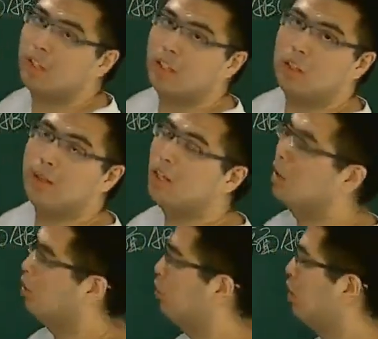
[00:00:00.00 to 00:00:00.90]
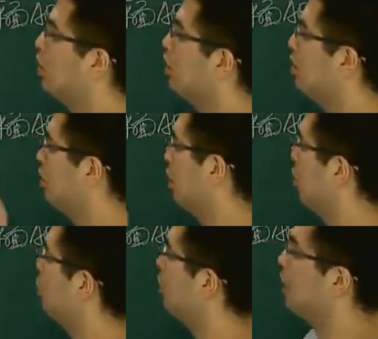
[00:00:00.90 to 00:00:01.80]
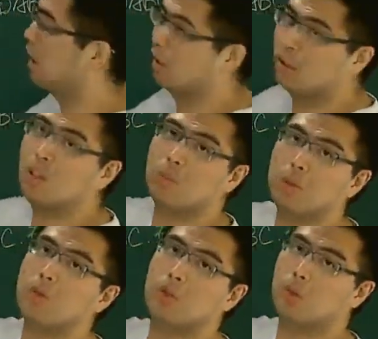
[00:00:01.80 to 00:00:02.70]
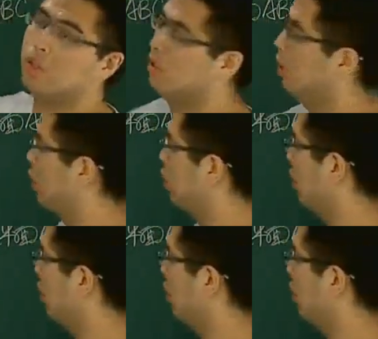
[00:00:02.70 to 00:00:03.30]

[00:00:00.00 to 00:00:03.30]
对吧？所以你可以写出两个面面垂直，也